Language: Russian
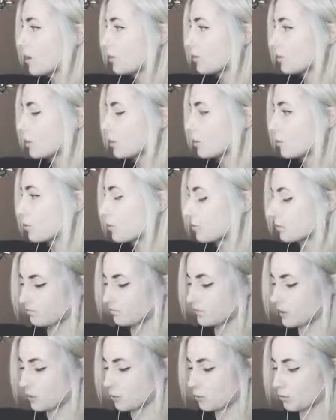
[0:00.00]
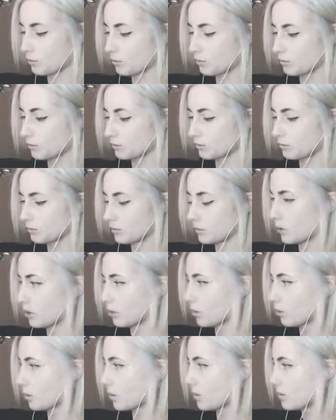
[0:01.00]
в каком, каком, на
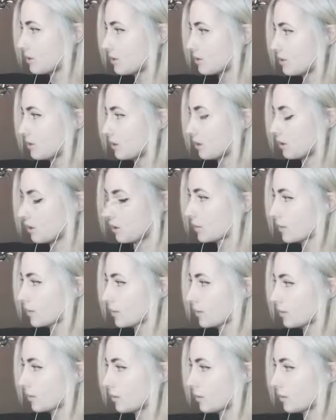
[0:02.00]
каком моменте я есть.